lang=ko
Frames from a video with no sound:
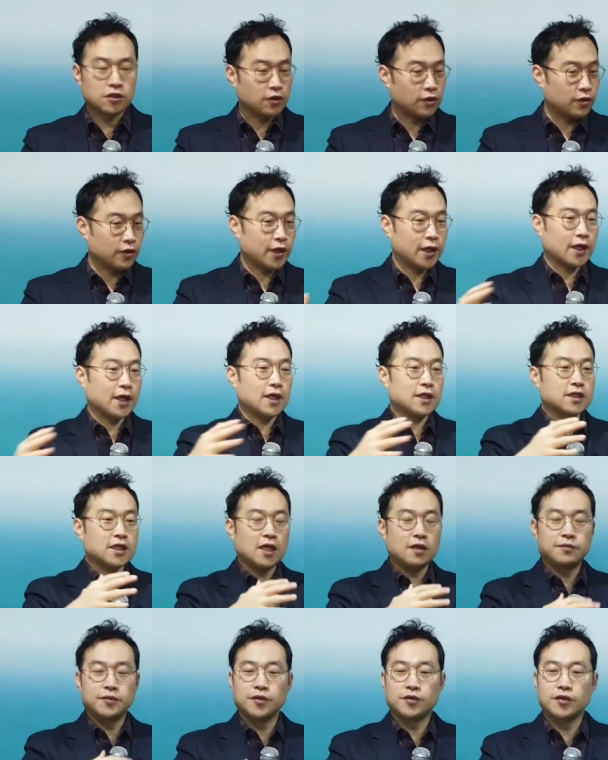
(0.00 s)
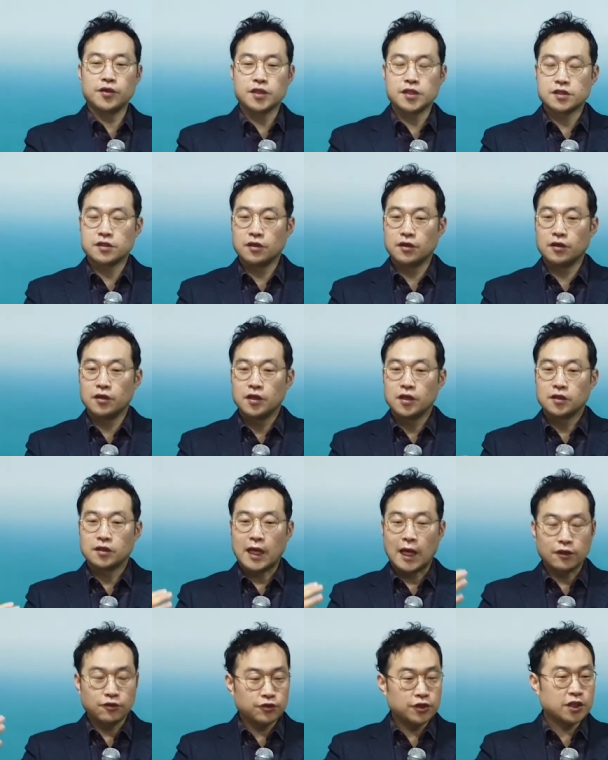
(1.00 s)
아, 저렇게까지 할 필요 있어.
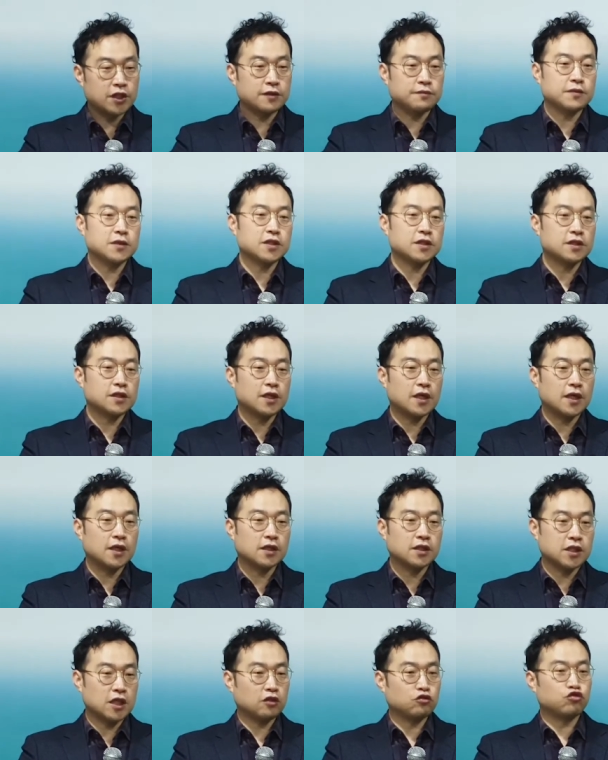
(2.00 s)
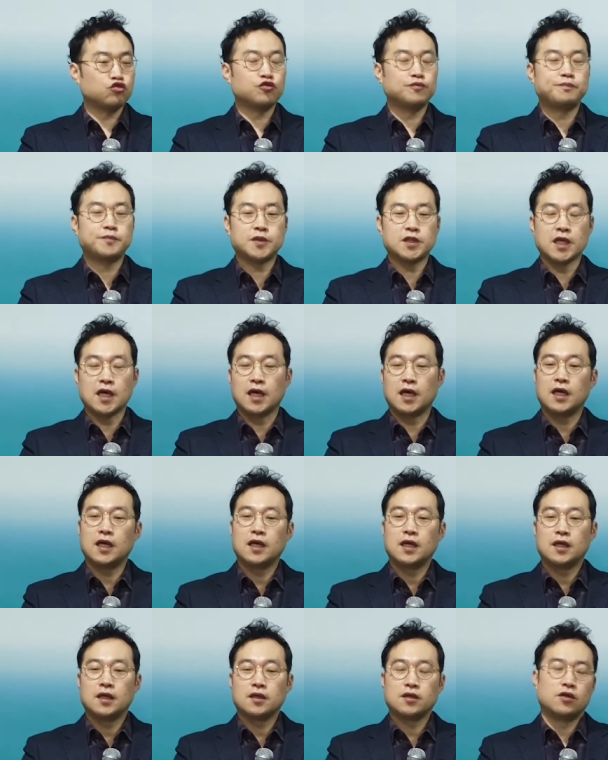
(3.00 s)
나도 힘든데 그냥 눕자.